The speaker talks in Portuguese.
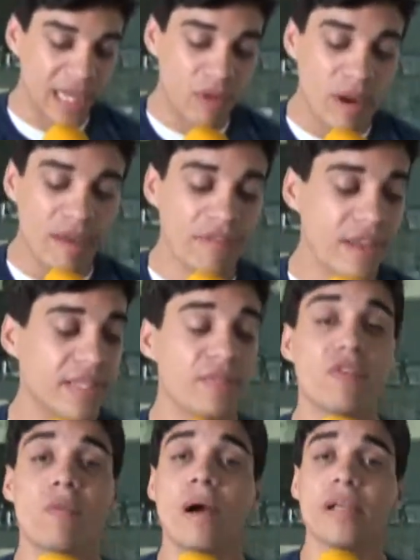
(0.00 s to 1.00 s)
aqui com a FS
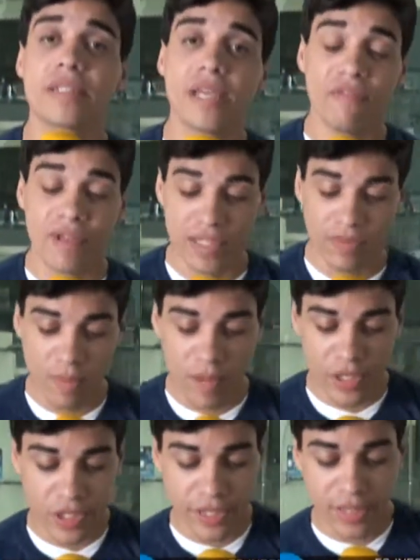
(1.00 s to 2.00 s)
Informática. A FS
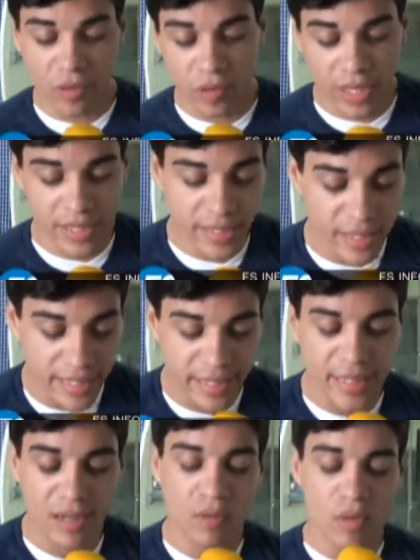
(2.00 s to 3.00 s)
Informática está localizada
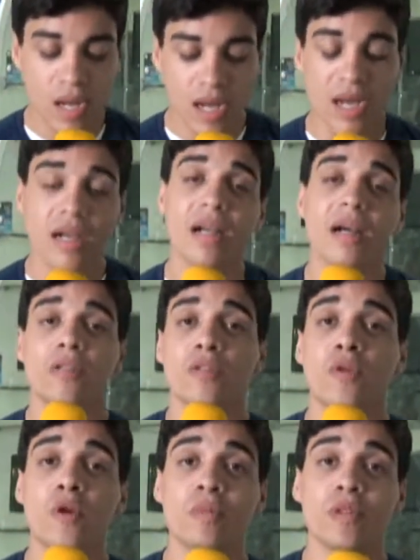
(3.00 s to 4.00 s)
aqui na rua Carlos
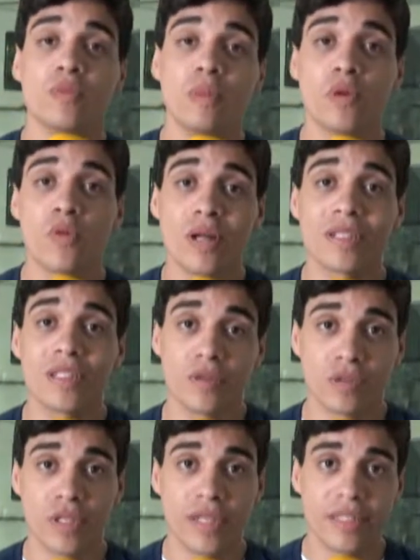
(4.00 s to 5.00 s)
Gomes, número
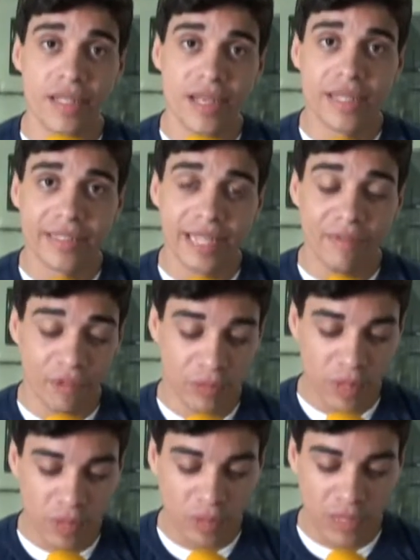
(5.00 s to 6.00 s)
453. Telefone
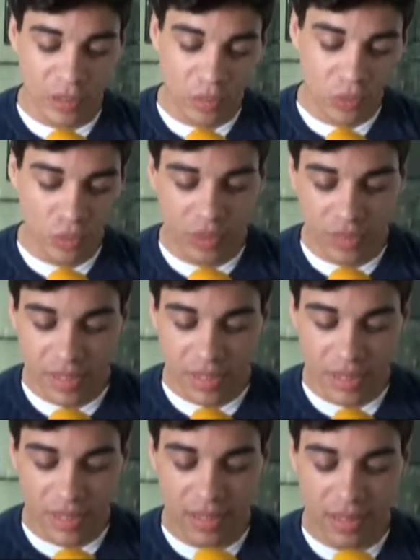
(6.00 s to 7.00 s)
para contato o
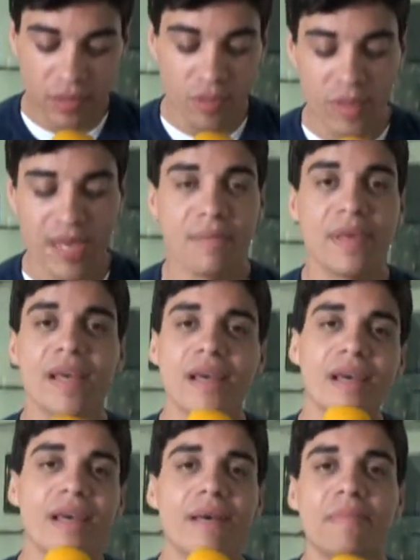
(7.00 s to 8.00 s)

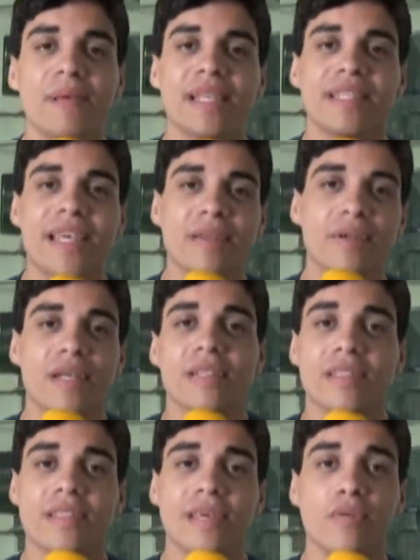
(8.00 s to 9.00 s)

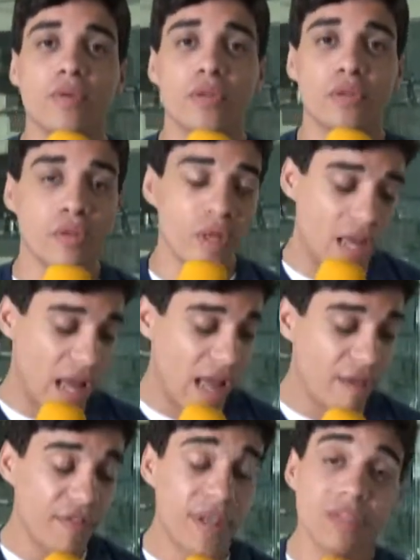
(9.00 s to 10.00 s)
3566-6008.
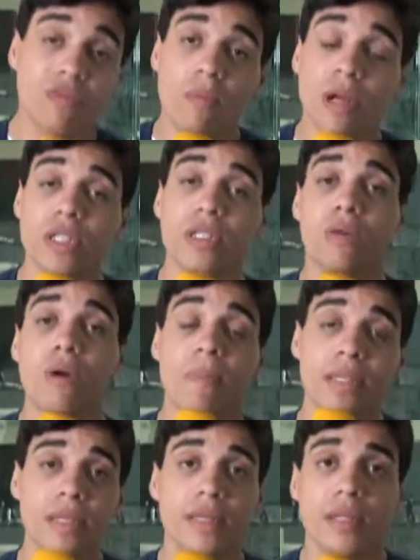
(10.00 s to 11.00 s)
A FS Informática está com uma
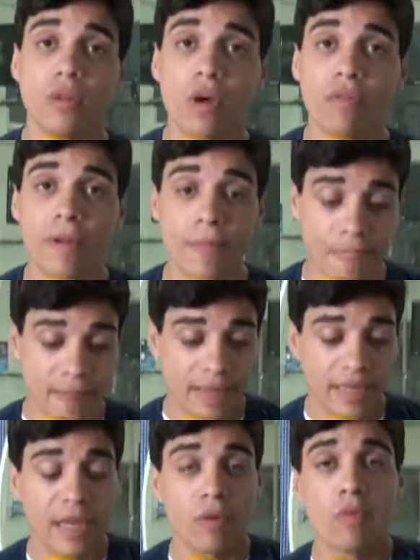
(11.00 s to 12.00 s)
parceria nova,
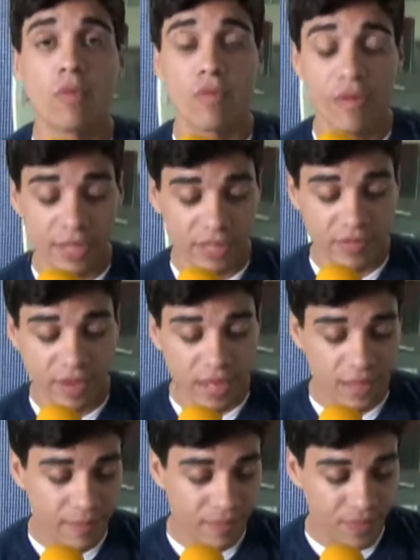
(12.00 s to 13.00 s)
que é com o Verdes
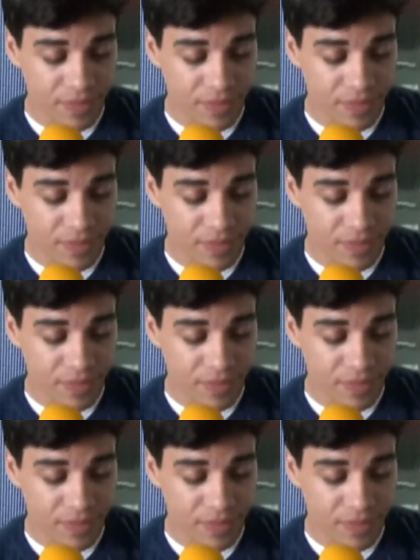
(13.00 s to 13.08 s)
Vale